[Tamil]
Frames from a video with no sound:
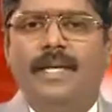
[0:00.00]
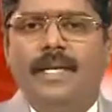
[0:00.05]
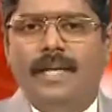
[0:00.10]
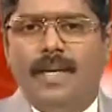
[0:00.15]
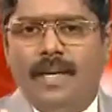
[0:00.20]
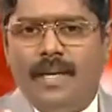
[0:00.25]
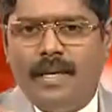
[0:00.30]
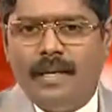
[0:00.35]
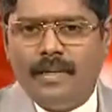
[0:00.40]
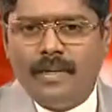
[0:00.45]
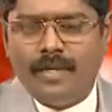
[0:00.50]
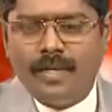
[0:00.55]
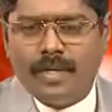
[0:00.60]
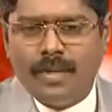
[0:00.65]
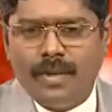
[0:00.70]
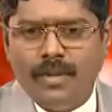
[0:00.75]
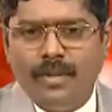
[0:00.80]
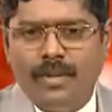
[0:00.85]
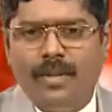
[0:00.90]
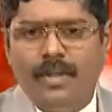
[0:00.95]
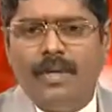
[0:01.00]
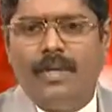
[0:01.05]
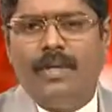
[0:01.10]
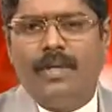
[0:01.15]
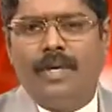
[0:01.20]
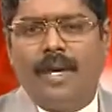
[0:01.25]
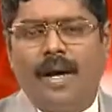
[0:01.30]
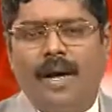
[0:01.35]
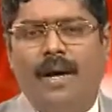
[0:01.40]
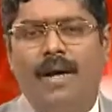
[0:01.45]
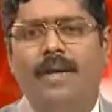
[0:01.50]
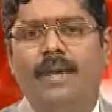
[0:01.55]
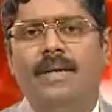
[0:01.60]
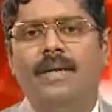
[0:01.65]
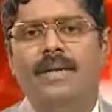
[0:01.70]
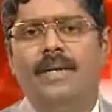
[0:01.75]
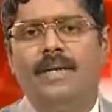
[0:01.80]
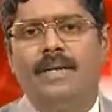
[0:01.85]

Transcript: இயேசு யார்